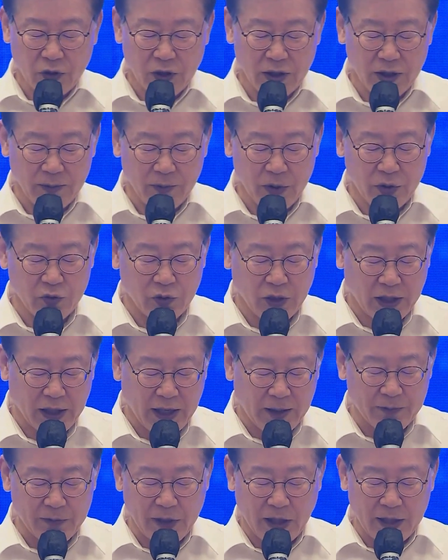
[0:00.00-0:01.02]
우리
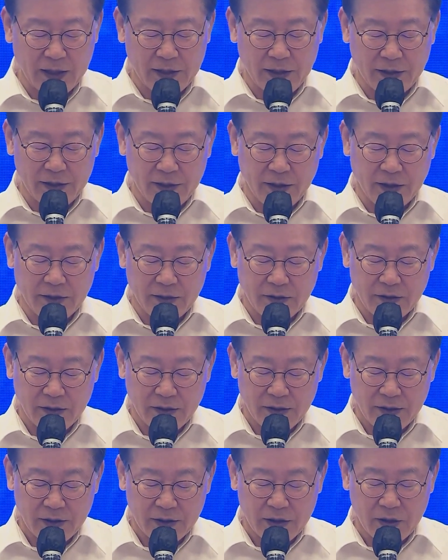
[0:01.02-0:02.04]
민주당이
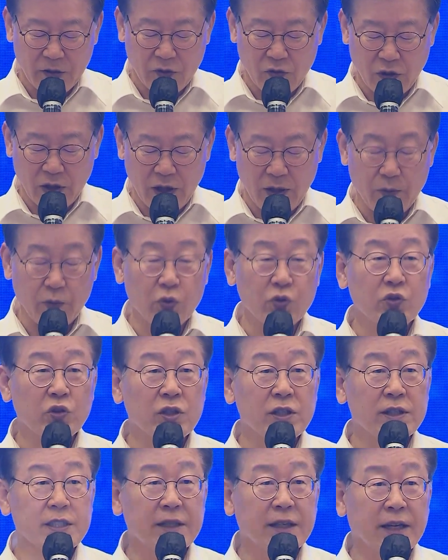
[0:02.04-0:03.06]
앞장서서 정권이
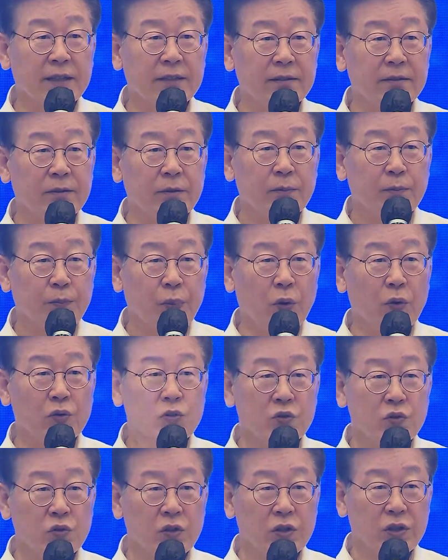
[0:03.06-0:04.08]
무전지한
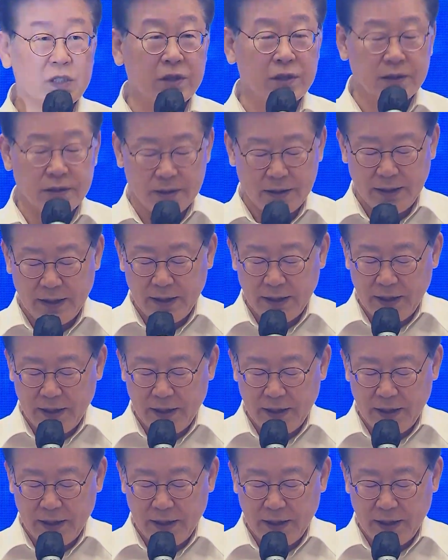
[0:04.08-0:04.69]
폭주를